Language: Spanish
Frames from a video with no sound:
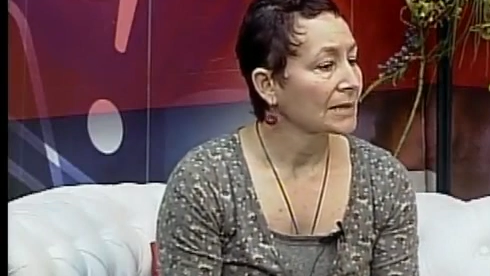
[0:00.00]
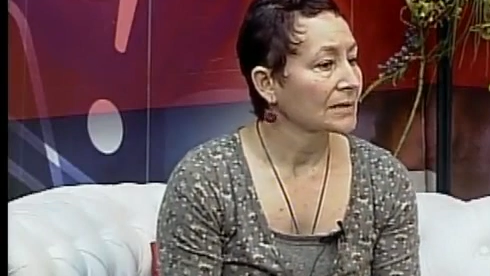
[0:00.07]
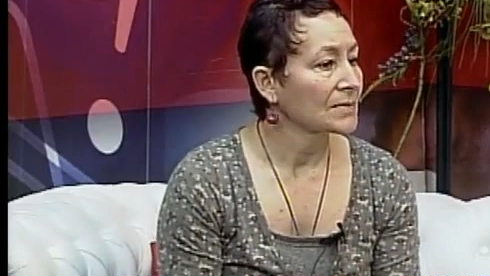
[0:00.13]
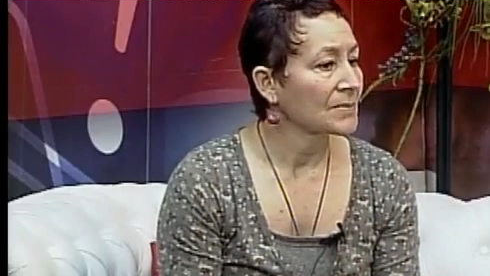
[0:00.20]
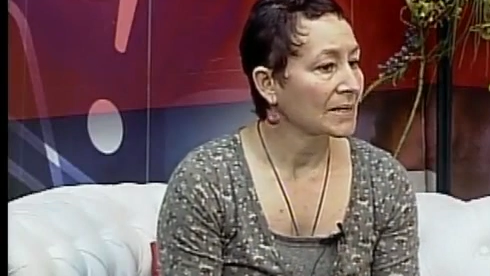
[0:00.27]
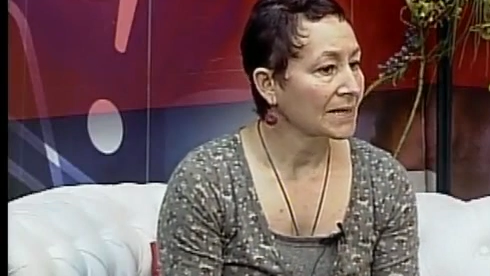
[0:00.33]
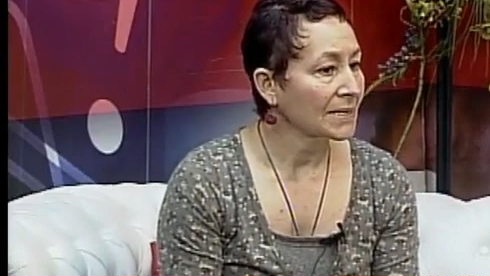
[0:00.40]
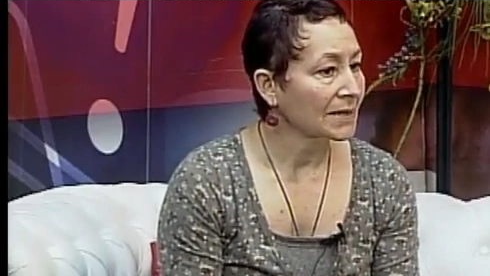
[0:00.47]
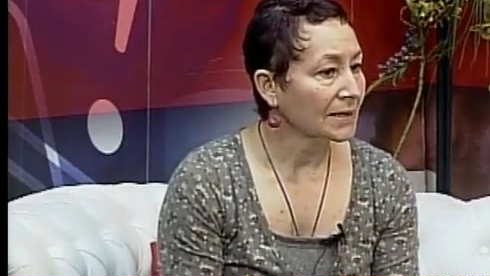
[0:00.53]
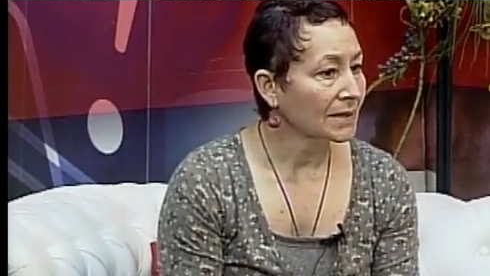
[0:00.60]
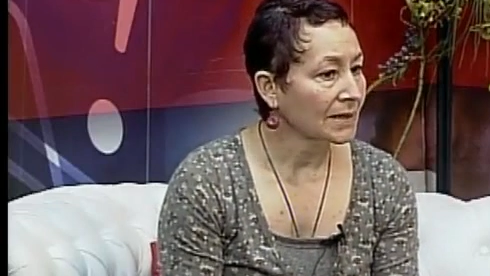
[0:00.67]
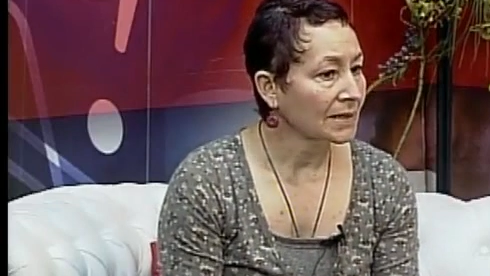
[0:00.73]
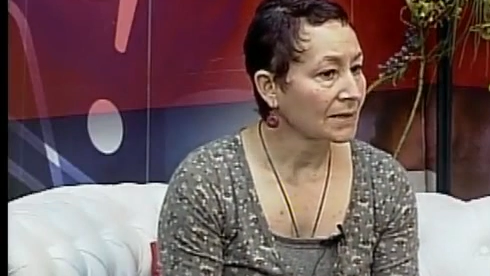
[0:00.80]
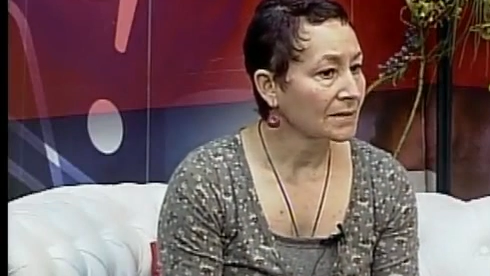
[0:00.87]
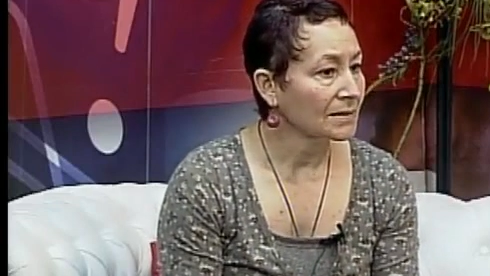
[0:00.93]
De manera
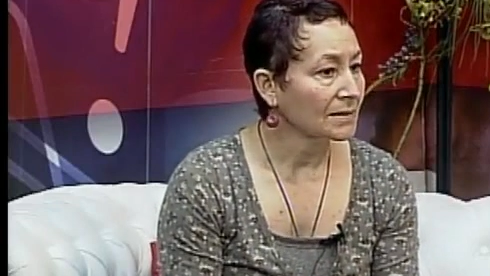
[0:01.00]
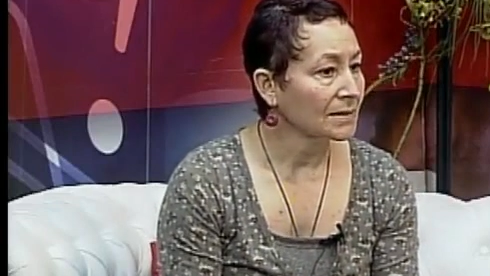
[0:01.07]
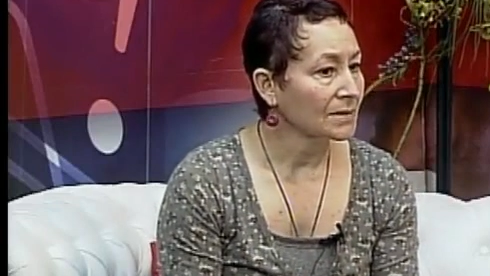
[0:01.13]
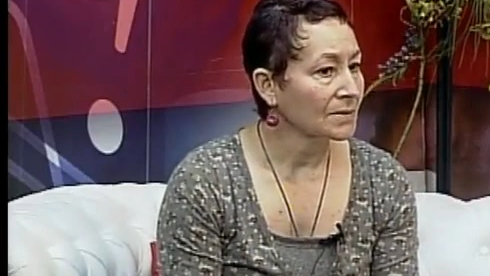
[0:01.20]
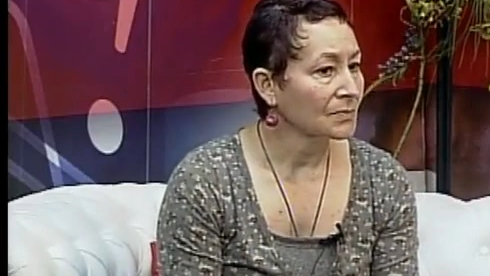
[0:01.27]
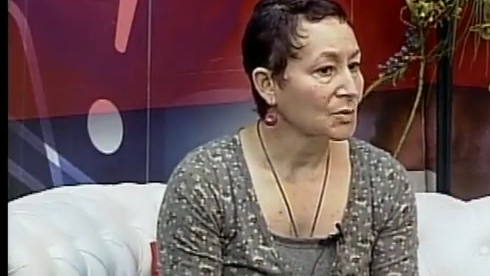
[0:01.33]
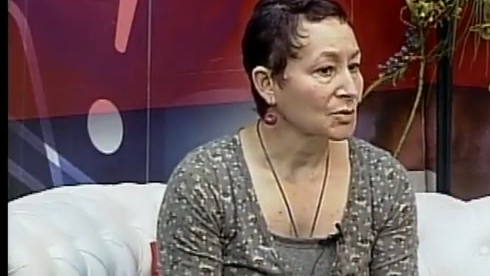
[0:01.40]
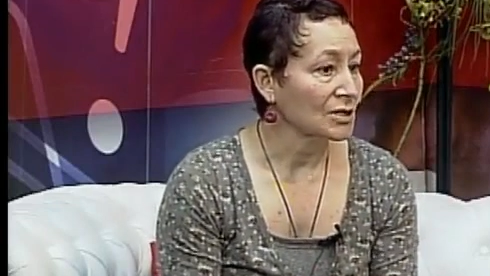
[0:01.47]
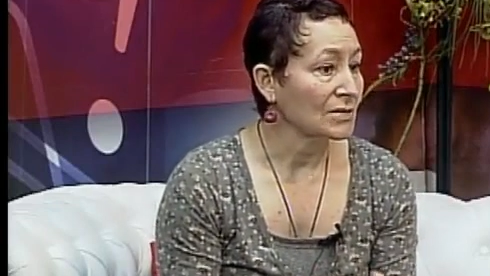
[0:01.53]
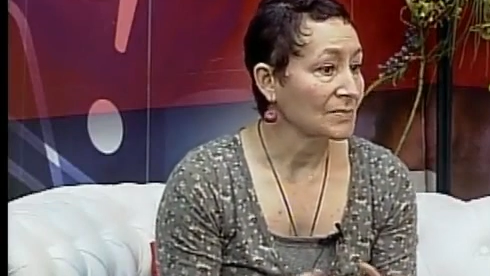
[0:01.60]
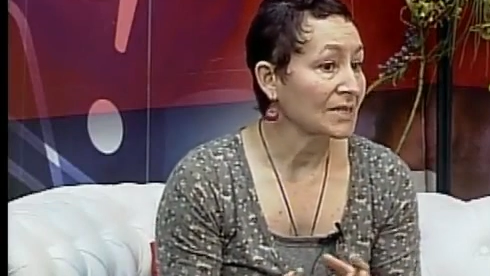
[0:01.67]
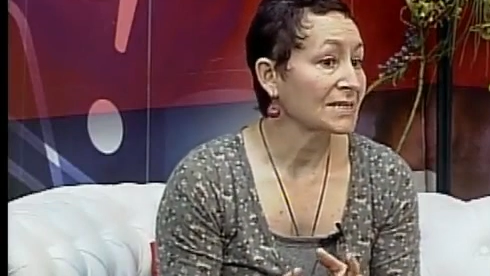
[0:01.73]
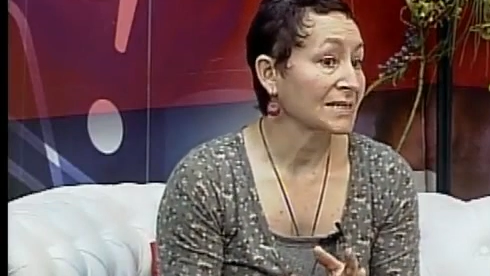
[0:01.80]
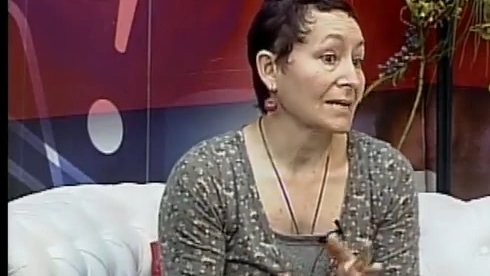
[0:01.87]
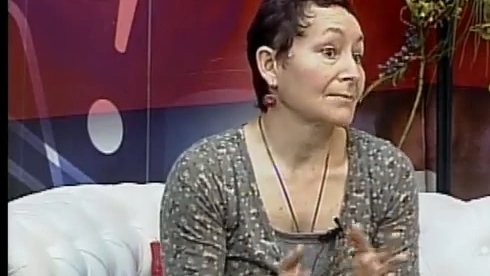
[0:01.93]
que eh,
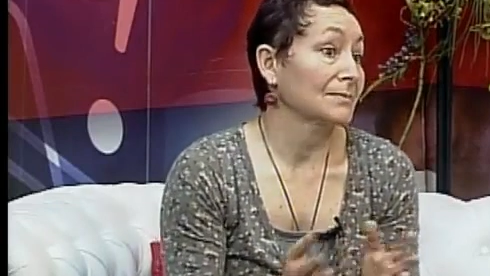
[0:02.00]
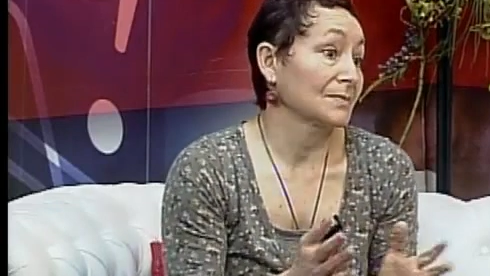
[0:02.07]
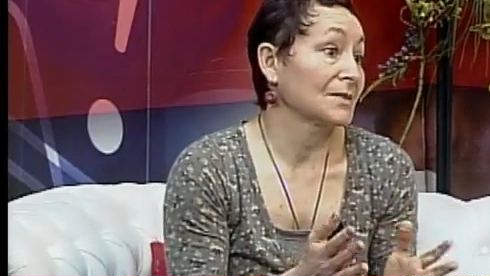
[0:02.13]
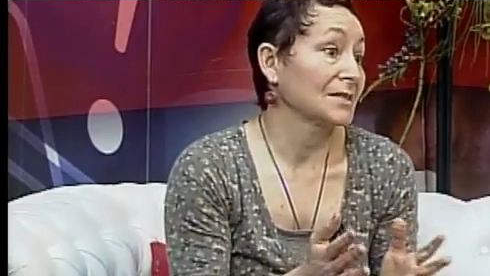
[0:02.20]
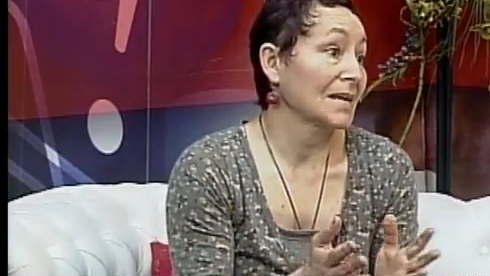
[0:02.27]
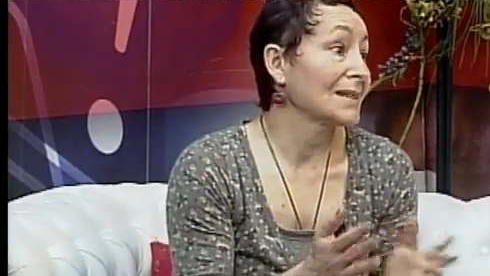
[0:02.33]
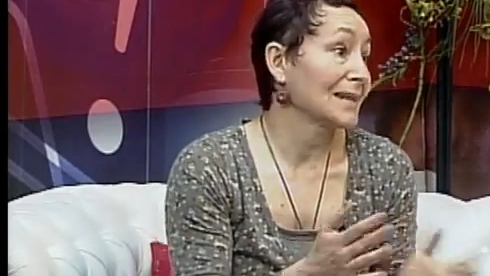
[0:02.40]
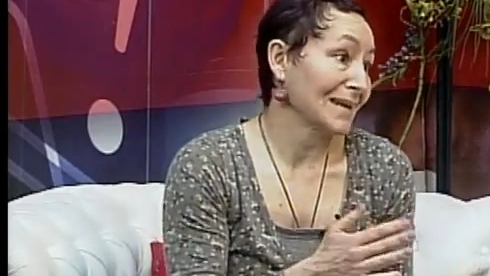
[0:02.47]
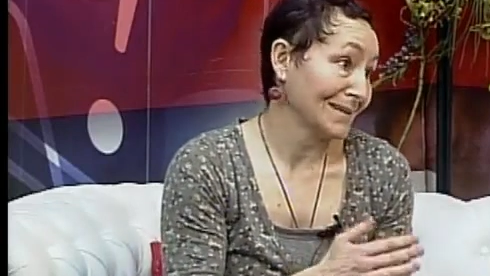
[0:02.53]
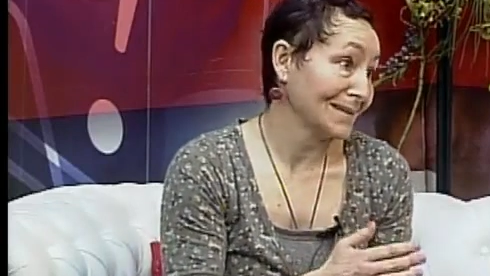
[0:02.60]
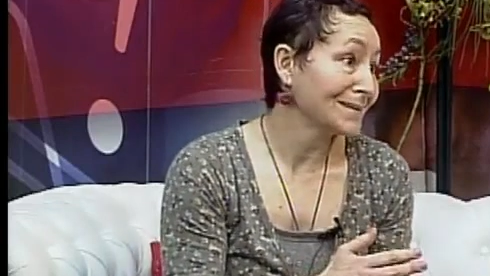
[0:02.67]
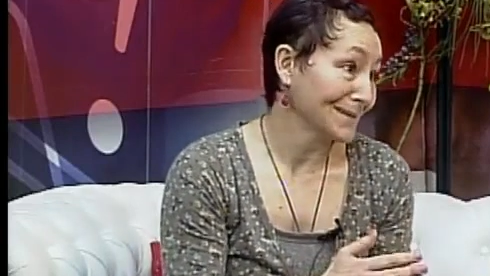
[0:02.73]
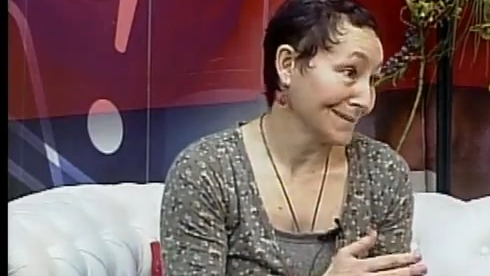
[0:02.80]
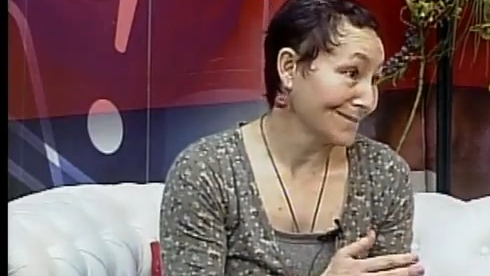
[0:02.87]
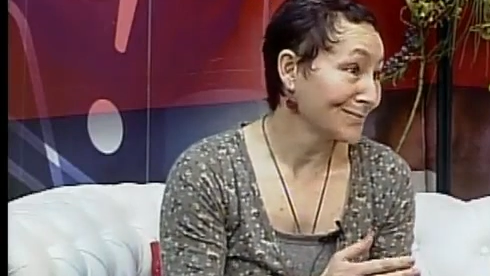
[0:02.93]
posiblemente se,
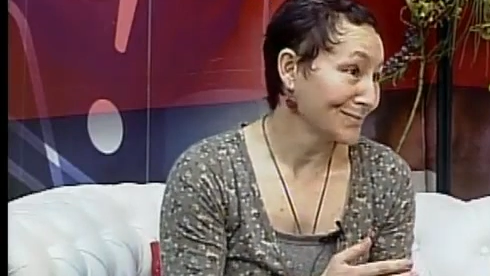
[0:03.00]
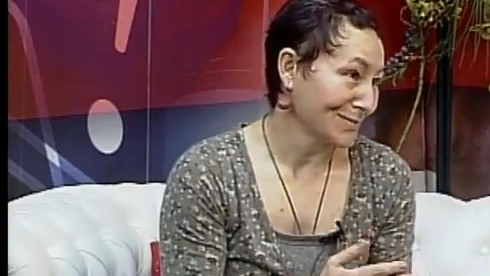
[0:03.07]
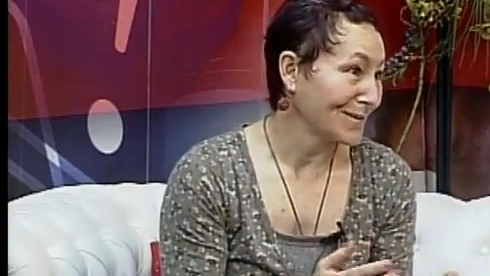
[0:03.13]
adelante